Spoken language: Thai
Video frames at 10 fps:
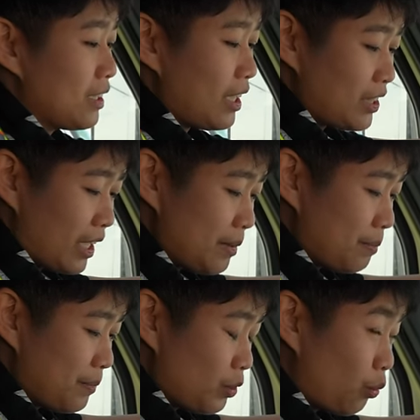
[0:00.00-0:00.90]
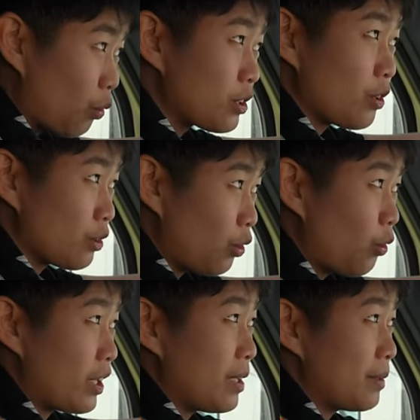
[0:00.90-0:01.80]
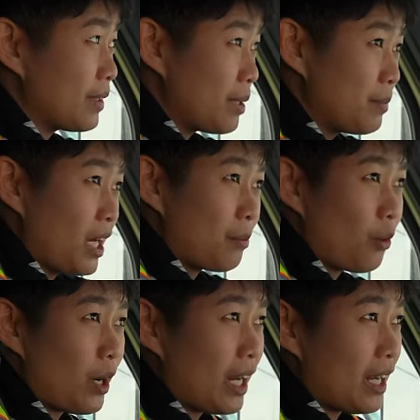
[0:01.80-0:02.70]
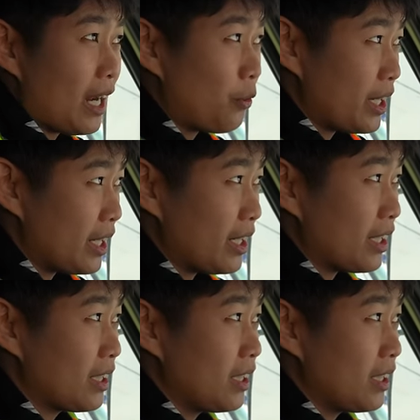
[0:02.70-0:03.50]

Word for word: อย่าใช้ครูซคอนโทรลในในเมืองเพราะว่า แอล เอ น่ะ